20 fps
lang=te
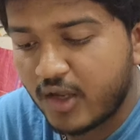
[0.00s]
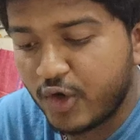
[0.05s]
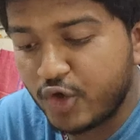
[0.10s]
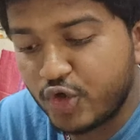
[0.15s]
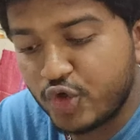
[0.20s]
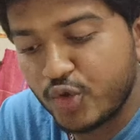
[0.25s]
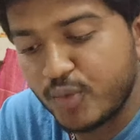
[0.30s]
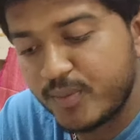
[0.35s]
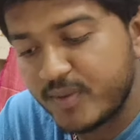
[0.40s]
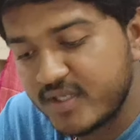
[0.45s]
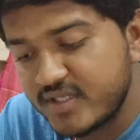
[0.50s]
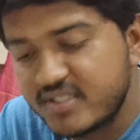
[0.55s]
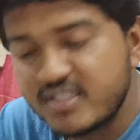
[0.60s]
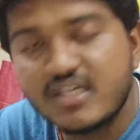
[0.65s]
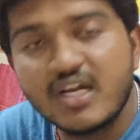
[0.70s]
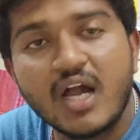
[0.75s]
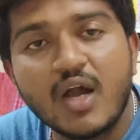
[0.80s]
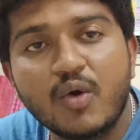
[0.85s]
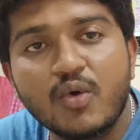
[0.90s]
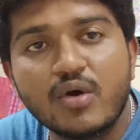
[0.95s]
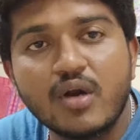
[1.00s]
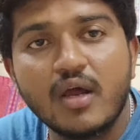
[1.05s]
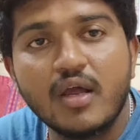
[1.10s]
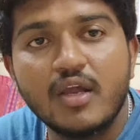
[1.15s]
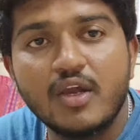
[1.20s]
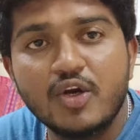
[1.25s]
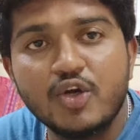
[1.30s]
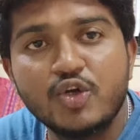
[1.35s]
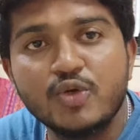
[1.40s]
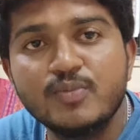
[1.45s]
యూట్యూబ్ నుంచి కాకుండా
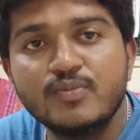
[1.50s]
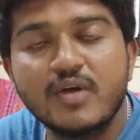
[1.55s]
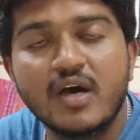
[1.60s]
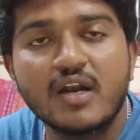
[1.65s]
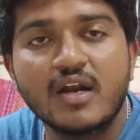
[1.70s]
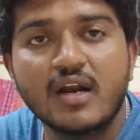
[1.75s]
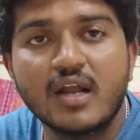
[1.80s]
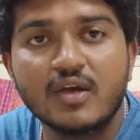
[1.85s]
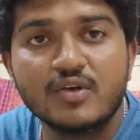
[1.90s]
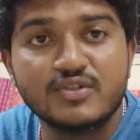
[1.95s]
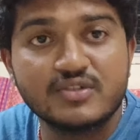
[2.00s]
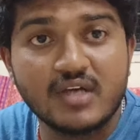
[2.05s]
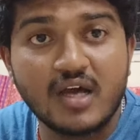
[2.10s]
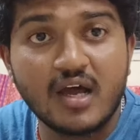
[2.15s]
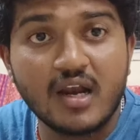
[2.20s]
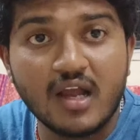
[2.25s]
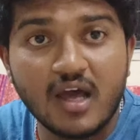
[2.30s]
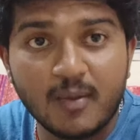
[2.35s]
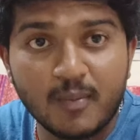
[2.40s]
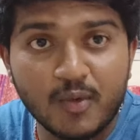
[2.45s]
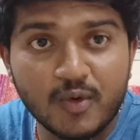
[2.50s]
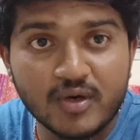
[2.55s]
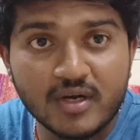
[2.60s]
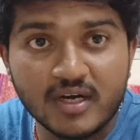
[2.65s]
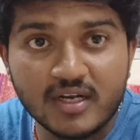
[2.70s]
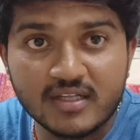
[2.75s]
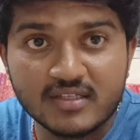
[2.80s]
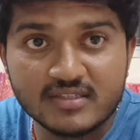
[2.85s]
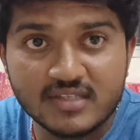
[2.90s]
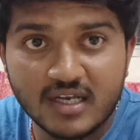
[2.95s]
యూట్యూబ్ ద్వారా నాకు చాలా అమౌంట్
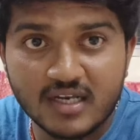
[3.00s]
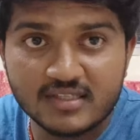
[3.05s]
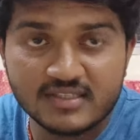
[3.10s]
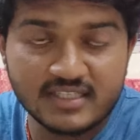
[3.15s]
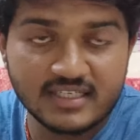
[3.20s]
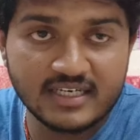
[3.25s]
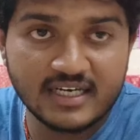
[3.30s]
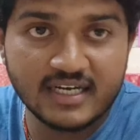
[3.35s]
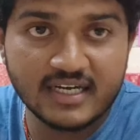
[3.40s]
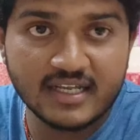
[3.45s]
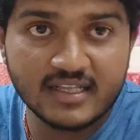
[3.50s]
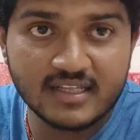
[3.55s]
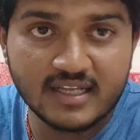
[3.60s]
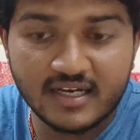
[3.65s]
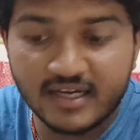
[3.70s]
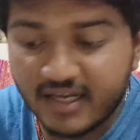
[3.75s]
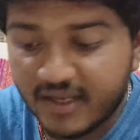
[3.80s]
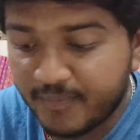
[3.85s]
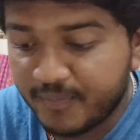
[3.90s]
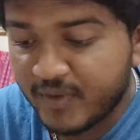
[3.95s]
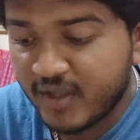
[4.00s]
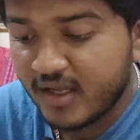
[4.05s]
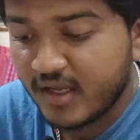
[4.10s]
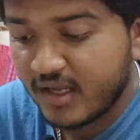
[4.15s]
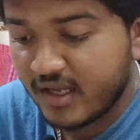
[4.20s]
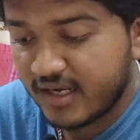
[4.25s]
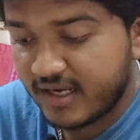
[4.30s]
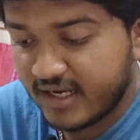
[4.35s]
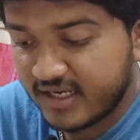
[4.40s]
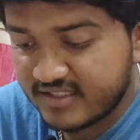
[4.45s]
అనేది చాలా జనరేట్ అయింది అంటే
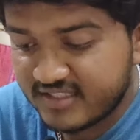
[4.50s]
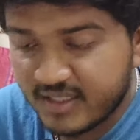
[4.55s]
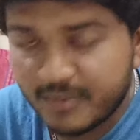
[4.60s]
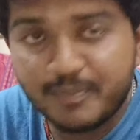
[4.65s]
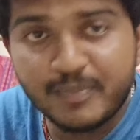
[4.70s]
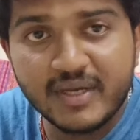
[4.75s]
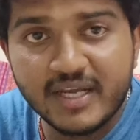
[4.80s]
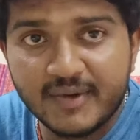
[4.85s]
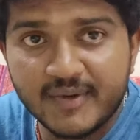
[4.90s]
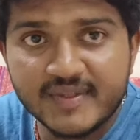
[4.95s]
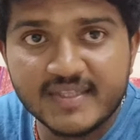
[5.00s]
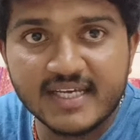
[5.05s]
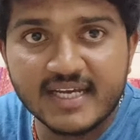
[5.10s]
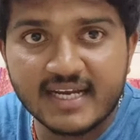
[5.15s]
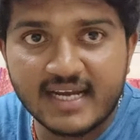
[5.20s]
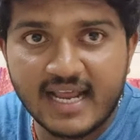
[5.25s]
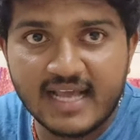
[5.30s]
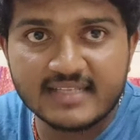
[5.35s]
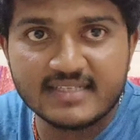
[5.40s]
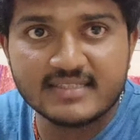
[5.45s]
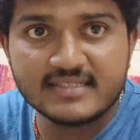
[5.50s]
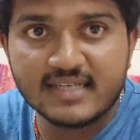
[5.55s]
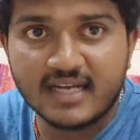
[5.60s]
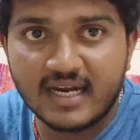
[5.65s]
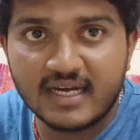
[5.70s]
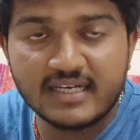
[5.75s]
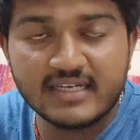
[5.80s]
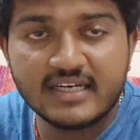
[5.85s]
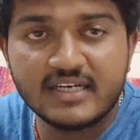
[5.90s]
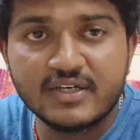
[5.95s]
నేను చెప్పే ఏవైతే క్లాసెస్
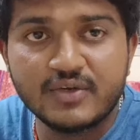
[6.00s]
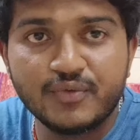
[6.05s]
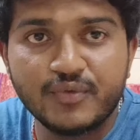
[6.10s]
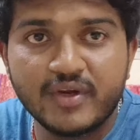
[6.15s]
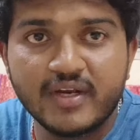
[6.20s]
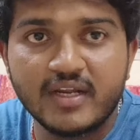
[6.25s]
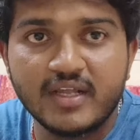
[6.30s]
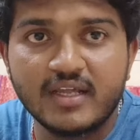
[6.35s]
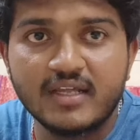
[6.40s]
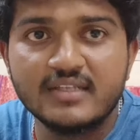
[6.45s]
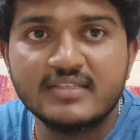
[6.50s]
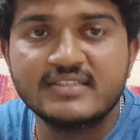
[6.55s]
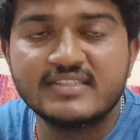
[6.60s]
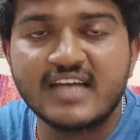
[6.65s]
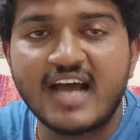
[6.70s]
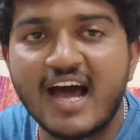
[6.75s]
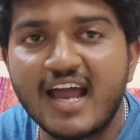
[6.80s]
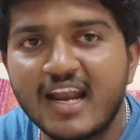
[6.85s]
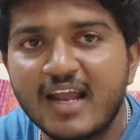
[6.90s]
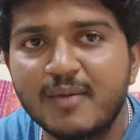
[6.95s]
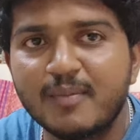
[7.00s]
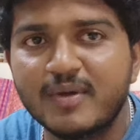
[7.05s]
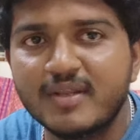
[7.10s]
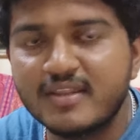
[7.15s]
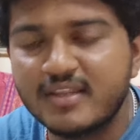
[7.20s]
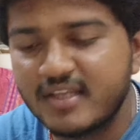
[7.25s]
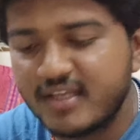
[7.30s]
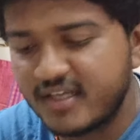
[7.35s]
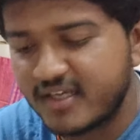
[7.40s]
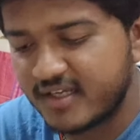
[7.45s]
కంటెంట్ విని
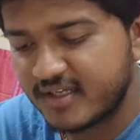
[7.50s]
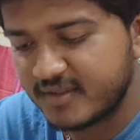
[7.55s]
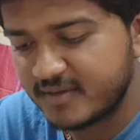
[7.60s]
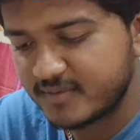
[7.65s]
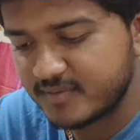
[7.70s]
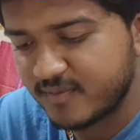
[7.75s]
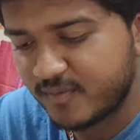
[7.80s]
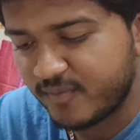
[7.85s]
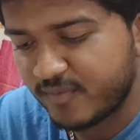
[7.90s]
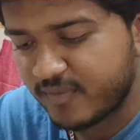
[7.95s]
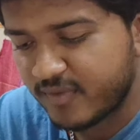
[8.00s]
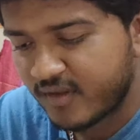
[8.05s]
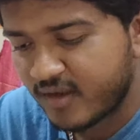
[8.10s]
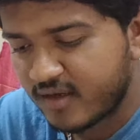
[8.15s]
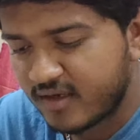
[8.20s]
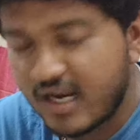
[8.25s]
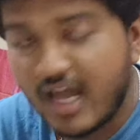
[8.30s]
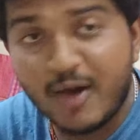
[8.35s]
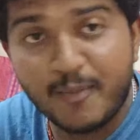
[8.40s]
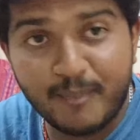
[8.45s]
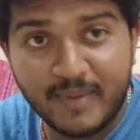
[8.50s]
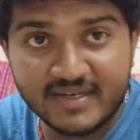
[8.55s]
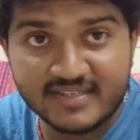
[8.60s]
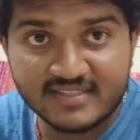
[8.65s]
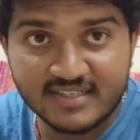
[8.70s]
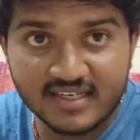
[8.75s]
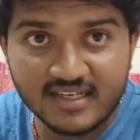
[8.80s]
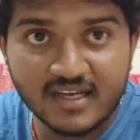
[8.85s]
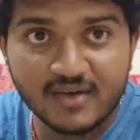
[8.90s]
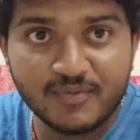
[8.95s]
చాలామంది నాకు
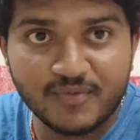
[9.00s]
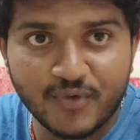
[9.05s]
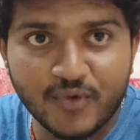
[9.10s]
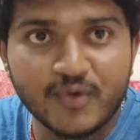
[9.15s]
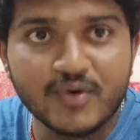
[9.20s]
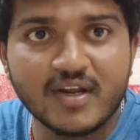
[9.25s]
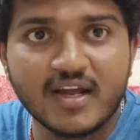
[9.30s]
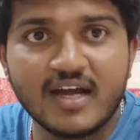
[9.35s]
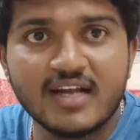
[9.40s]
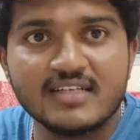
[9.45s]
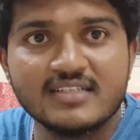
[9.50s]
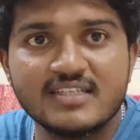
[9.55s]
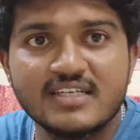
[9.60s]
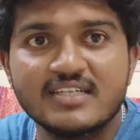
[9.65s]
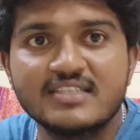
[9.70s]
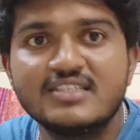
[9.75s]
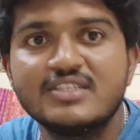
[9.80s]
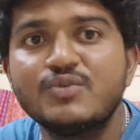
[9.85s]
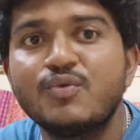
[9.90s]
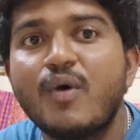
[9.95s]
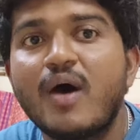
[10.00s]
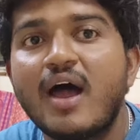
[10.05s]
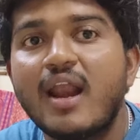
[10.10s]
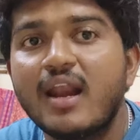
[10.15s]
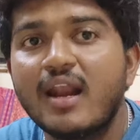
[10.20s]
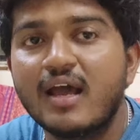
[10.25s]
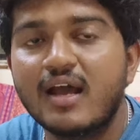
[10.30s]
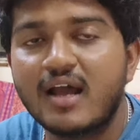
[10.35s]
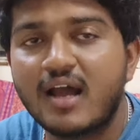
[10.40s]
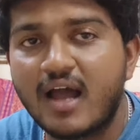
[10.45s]
పర్సనల్గా ఫోన్ కాల్ చేసి
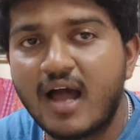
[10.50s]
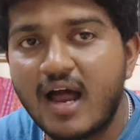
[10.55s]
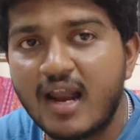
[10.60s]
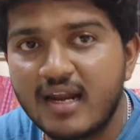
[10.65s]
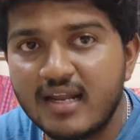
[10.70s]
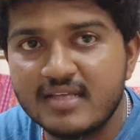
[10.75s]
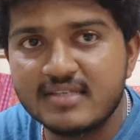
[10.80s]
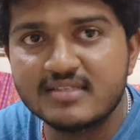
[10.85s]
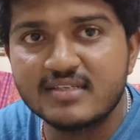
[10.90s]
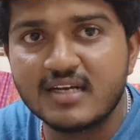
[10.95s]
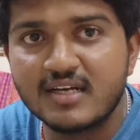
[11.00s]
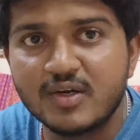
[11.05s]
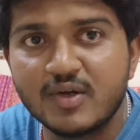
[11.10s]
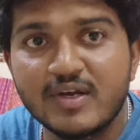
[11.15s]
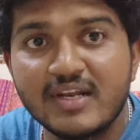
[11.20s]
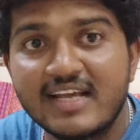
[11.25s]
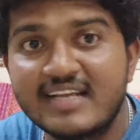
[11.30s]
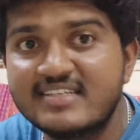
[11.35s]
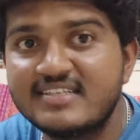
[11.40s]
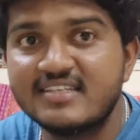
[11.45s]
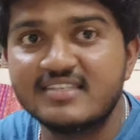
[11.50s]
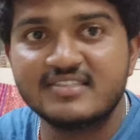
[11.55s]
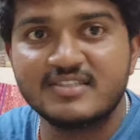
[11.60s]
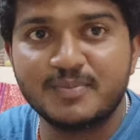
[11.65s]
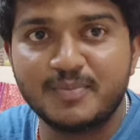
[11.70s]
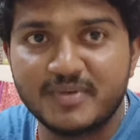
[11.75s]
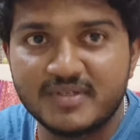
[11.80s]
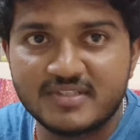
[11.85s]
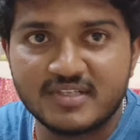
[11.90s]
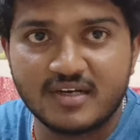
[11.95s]
వాళ్ళ కాలేజీలలో లెక్చర్స్
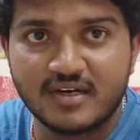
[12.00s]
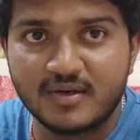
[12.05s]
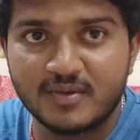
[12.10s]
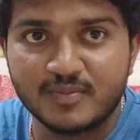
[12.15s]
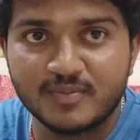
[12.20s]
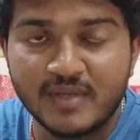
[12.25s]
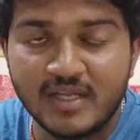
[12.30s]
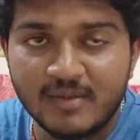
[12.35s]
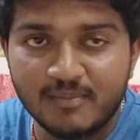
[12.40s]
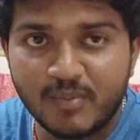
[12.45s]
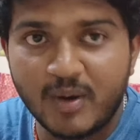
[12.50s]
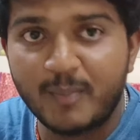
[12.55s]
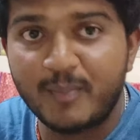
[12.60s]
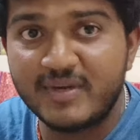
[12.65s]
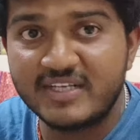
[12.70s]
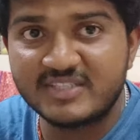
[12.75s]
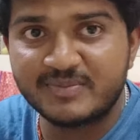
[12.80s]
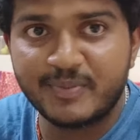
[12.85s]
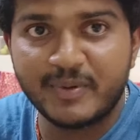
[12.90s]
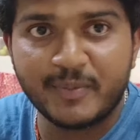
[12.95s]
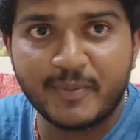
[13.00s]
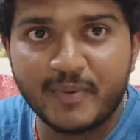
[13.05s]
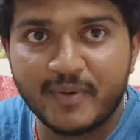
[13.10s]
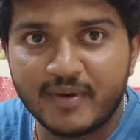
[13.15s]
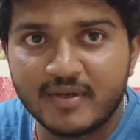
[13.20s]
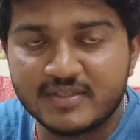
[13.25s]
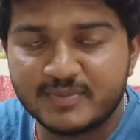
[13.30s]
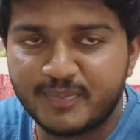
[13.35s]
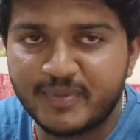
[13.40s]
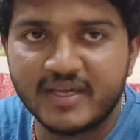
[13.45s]
ఇప్పించాను పబ్లిక్
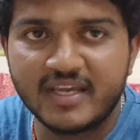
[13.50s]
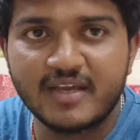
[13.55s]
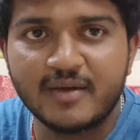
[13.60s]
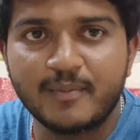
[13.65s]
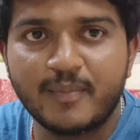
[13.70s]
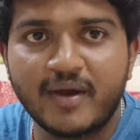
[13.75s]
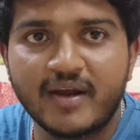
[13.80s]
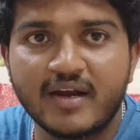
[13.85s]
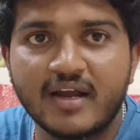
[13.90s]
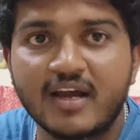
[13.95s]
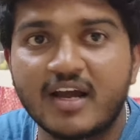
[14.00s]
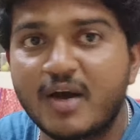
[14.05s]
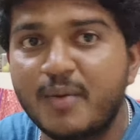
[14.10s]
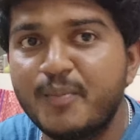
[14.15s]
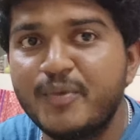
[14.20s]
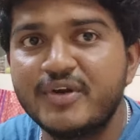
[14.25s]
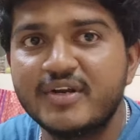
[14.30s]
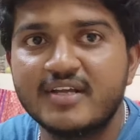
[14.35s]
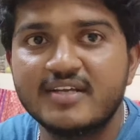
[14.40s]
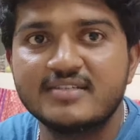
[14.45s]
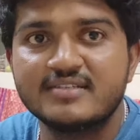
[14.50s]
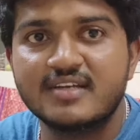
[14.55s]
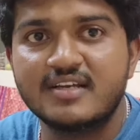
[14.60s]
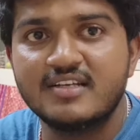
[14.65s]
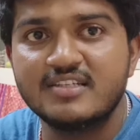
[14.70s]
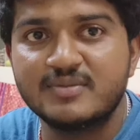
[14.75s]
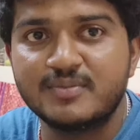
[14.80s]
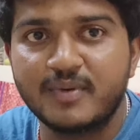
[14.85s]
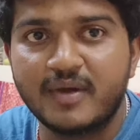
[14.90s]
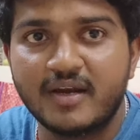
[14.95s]
స్పీకింగ్ స్పీకింగ్ పైన కమ్యూనికేషన్
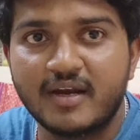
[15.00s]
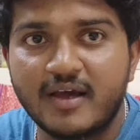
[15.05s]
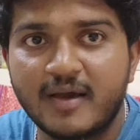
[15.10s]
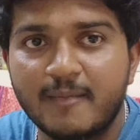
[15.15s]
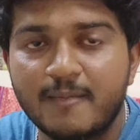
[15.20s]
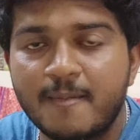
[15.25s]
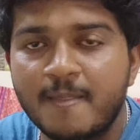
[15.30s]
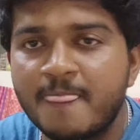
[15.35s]
స్కిల్స్ పైన